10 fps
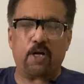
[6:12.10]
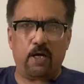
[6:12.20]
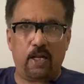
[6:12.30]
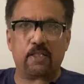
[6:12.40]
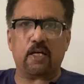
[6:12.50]

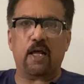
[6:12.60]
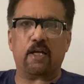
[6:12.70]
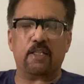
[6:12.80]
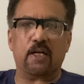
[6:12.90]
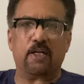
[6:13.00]
गलत
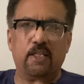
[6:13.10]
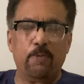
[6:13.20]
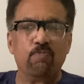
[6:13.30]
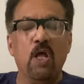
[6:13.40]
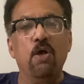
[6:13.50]
हरकतें करते
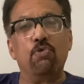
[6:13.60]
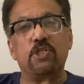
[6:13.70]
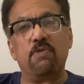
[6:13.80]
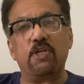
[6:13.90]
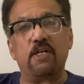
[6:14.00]
हैं
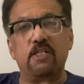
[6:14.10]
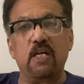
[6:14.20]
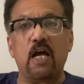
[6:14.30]
उसके वजह से